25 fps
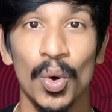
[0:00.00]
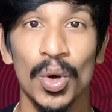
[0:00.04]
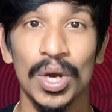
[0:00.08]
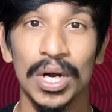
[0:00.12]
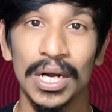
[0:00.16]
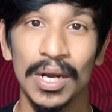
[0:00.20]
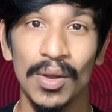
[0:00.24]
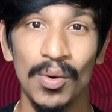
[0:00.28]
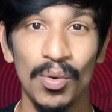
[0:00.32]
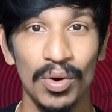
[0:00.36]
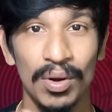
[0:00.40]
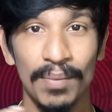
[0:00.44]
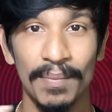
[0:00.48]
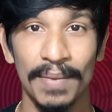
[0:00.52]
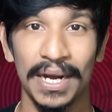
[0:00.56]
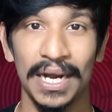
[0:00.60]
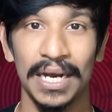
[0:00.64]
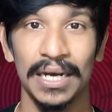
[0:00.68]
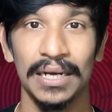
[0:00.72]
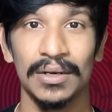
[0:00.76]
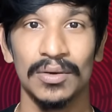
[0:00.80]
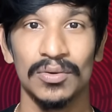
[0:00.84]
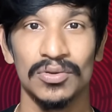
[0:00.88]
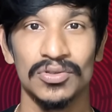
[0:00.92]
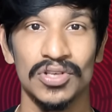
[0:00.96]
ஓரளவுக்கு
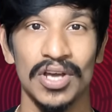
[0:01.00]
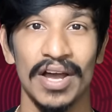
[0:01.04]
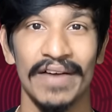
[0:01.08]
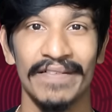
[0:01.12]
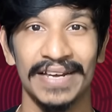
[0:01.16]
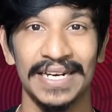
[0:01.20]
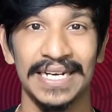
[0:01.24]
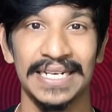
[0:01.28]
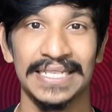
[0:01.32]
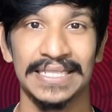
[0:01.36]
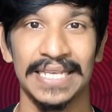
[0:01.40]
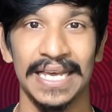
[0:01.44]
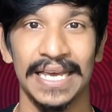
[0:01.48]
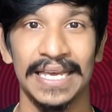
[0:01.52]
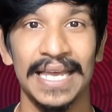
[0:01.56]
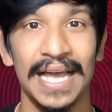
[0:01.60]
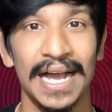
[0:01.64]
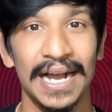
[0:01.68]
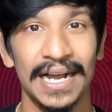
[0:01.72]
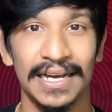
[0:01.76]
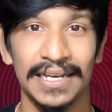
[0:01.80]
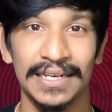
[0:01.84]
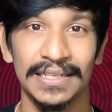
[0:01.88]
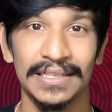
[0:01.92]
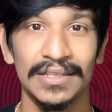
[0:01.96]
மக்கள் கொஞ்சம் அவேர்னஸ் ஆகி
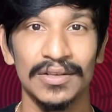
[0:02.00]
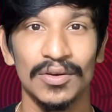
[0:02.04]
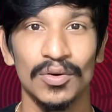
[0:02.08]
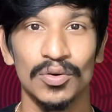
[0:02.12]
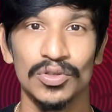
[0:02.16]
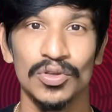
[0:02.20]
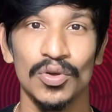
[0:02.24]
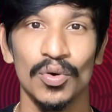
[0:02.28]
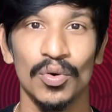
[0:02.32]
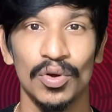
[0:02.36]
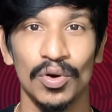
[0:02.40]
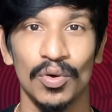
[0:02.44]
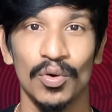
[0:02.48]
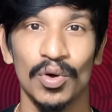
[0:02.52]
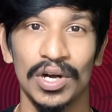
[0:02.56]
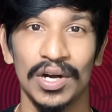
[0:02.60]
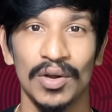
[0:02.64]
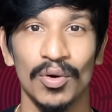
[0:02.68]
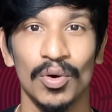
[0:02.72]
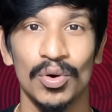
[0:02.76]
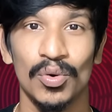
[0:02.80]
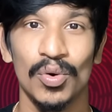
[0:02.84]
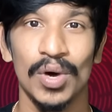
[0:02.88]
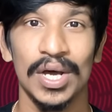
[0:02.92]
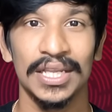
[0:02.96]
அங்கேருந்து கொஞ்சம் ஒரு
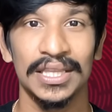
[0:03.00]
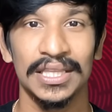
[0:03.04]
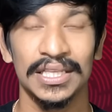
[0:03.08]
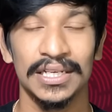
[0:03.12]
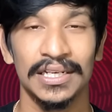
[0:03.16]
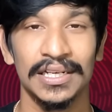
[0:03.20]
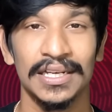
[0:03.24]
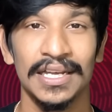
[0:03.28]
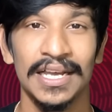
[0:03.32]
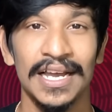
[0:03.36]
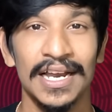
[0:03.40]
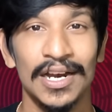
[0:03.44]
ஒரு ஒரு வாரத்துக்கு